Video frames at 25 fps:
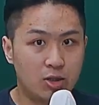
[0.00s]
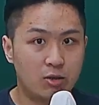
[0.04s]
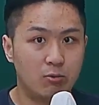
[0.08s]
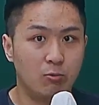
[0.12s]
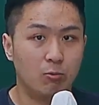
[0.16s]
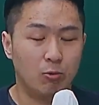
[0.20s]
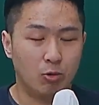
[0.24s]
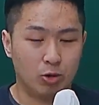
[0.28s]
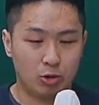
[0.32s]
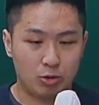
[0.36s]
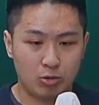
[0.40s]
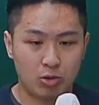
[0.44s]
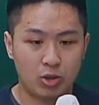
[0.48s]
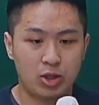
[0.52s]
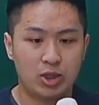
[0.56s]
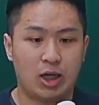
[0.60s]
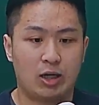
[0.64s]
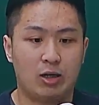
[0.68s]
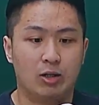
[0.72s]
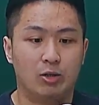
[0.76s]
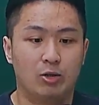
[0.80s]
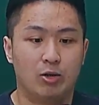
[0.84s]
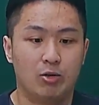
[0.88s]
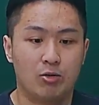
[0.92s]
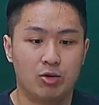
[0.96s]
我所讲
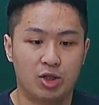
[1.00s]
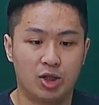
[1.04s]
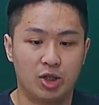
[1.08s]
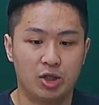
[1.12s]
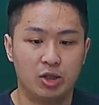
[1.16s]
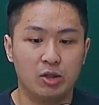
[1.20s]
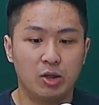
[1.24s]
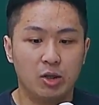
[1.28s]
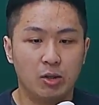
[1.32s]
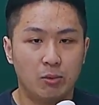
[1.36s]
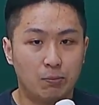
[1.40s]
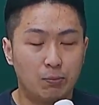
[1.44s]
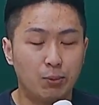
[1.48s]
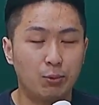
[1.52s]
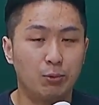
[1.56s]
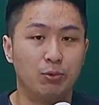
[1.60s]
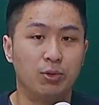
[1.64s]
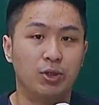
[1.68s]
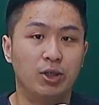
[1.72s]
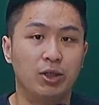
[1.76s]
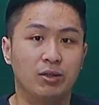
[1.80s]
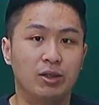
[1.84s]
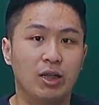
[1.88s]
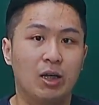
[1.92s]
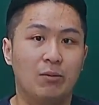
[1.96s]
的东西不一
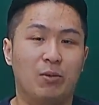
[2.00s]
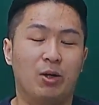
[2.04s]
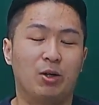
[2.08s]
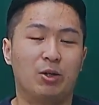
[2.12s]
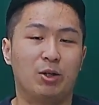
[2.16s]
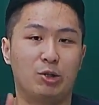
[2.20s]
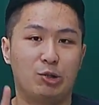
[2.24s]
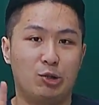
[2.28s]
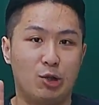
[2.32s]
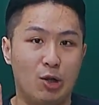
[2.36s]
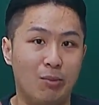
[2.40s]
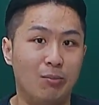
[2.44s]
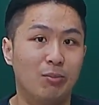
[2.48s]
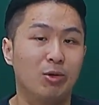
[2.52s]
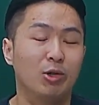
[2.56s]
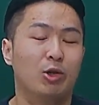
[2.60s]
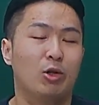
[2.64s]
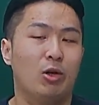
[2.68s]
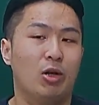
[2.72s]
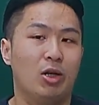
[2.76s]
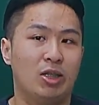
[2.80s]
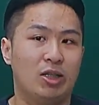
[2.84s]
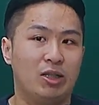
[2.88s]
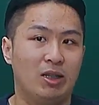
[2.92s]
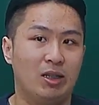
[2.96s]
定代表你全部都
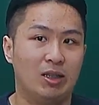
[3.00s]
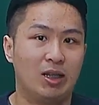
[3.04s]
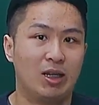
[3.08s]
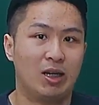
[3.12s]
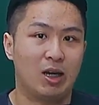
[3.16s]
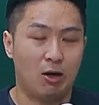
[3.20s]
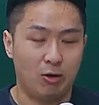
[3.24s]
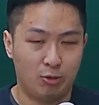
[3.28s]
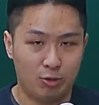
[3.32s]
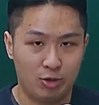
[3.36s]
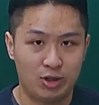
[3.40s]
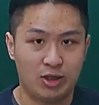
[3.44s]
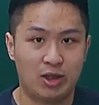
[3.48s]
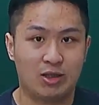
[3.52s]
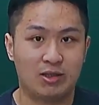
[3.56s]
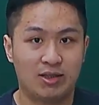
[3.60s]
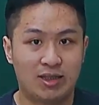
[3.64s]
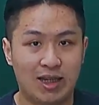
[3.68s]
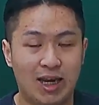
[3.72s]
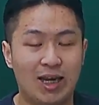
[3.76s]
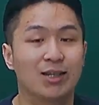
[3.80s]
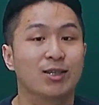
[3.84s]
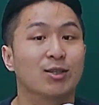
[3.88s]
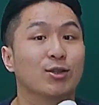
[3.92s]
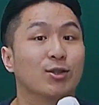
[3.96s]
要写在考卷上
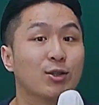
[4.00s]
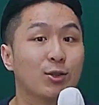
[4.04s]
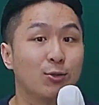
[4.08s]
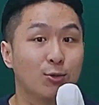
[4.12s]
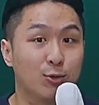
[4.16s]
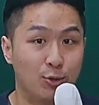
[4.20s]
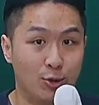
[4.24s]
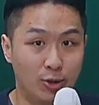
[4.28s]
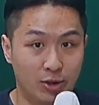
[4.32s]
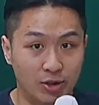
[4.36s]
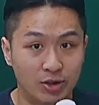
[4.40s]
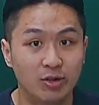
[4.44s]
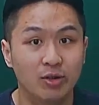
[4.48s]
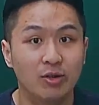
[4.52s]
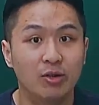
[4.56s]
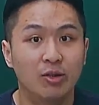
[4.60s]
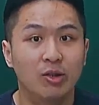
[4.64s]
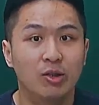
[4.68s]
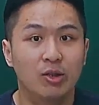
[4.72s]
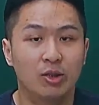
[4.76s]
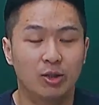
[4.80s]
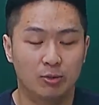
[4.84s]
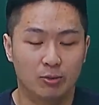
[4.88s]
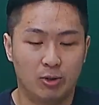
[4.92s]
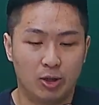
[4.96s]
才是正确的，
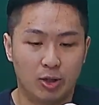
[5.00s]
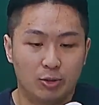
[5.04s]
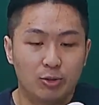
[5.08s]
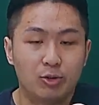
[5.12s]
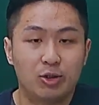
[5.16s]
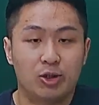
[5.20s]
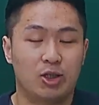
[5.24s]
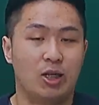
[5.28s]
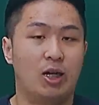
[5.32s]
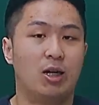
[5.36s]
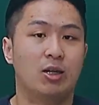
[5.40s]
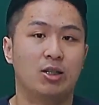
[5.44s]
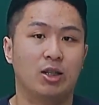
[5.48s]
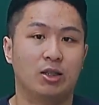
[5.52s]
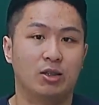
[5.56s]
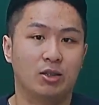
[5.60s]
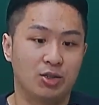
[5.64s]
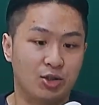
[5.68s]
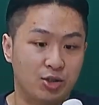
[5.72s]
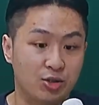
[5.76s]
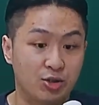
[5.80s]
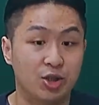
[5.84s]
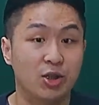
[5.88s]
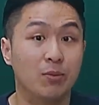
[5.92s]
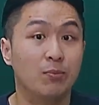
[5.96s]
因为就是刚刚讲的
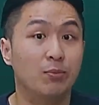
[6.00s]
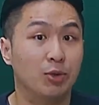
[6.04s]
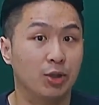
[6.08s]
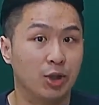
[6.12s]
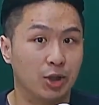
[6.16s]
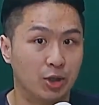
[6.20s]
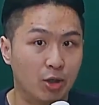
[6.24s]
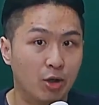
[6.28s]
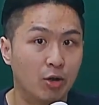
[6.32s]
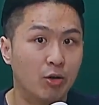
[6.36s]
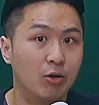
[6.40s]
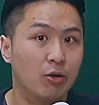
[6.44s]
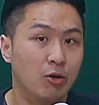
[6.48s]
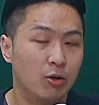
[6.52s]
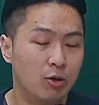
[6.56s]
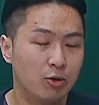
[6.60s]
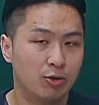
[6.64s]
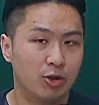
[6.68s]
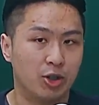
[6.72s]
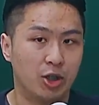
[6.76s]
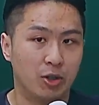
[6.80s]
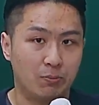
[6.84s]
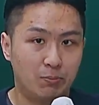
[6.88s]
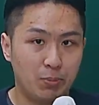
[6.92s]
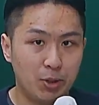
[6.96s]
时间不一定够，
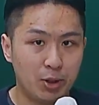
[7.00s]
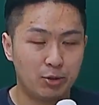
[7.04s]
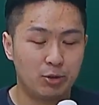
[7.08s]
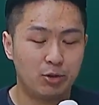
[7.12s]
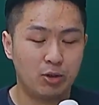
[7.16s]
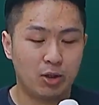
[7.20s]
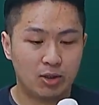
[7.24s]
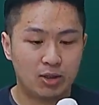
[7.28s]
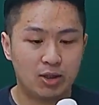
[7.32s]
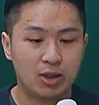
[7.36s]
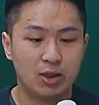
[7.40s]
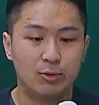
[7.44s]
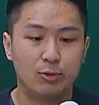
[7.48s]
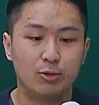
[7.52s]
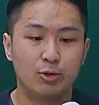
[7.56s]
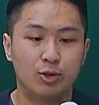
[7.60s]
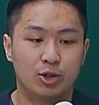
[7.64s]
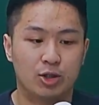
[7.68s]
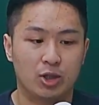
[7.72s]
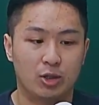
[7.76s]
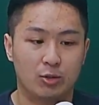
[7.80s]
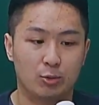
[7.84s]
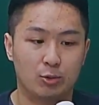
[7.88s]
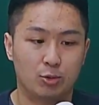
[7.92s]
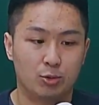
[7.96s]
所以你必须要自己去
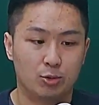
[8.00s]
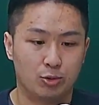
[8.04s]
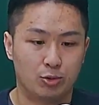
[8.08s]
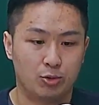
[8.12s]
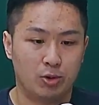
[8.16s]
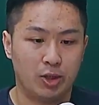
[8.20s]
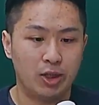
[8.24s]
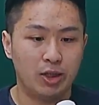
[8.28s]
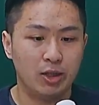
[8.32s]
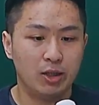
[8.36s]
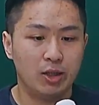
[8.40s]
审酌说，